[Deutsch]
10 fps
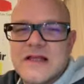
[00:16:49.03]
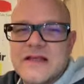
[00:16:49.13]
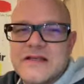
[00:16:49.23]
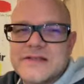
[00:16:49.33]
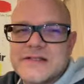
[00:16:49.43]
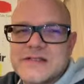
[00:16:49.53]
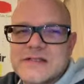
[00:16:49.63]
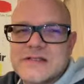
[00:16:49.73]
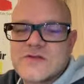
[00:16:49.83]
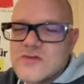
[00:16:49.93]
ist
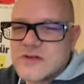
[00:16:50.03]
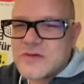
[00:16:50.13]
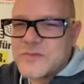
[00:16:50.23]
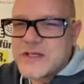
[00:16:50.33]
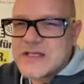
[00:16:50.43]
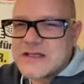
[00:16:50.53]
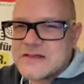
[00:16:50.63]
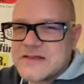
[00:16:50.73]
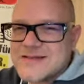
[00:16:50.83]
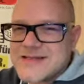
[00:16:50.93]

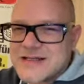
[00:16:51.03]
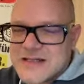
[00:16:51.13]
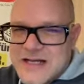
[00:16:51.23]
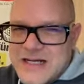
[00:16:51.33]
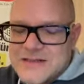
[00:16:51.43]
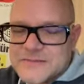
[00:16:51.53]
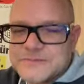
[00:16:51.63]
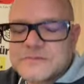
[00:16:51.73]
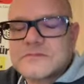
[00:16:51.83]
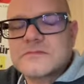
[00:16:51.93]
Solotrompeter in St. Gallen.
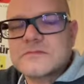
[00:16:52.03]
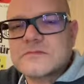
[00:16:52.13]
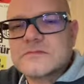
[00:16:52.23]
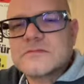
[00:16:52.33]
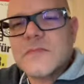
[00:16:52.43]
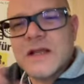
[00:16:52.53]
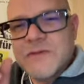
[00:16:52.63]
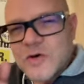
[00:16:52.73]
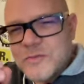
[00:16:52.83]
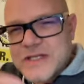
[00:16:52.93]

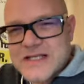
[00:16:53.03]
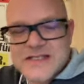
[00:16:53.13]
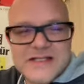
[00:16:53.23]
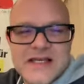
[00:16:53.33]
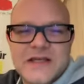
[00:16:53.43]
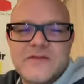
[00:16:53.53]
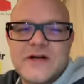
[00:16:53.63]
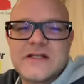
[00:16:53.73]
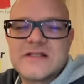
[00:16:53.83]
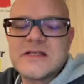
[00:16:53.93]
Warum mir das jetzt
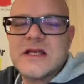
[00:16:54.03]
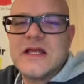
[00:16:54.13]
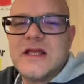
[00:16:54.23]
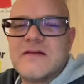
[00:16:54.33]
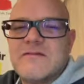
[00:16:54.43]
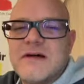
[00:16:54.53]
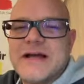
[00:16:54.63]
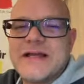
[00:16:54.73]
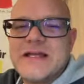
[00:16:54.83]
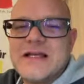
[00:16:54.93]
eingefallen ist,
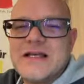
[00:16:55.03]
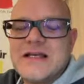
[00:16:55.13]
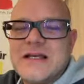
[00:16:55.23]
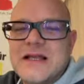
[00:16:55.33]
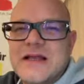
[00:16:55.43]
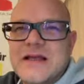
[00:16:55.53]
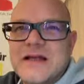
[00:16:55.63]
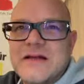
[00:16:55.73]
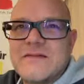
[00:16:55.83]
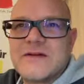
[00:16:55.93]
weil
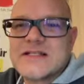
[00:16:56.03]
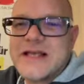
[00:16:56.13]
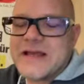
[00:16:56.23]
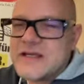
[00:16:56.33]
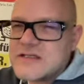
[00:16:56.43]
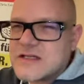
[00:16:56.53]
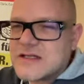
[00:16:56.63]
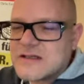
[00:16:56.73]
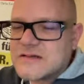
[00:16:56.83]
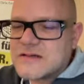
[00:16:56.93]
was er
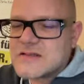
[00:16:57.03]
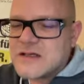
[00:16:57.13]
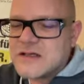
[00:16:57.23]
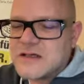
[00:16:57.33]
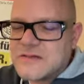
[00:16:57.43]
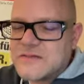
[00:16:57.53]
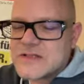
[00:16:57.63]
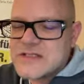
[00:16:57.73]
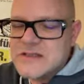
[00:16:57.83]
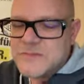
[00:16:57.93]
gestern gesagt hat,
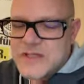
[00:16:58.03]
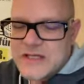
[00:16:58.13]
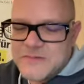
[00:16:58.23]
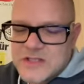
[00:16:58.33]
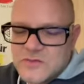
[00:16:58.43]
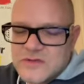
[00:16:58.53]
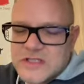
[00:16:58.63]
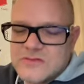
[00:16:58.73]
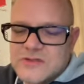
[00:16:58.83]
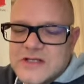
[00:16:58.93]
was ihm bei der
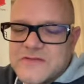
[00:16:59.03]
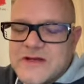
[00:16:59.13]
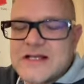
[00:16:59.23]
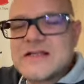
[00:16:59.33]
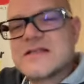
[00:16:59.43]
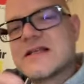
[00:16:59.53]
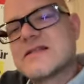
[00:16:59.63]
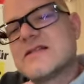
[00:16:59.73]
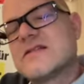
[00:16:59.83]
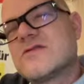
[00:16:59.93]
Methode gut gefällt, ist,
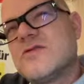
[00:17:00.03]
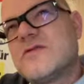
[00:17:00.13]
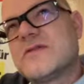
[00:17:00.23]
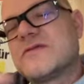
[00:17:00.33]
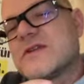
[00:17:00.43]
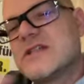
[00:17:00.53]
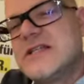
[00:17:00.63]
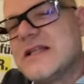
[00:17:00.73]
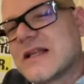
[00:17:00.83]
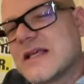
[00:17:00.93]
dass es so von
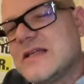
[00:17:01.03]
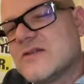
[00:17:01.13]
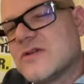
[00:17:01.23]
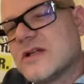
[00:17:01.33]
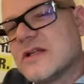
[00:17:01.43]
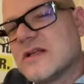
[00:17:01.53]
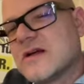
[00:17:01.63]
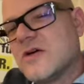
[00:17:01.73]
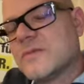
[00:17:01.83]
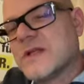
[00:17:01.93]
verschiedenen Richtungen
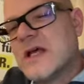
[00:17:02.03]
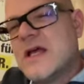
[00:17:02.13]
kommt.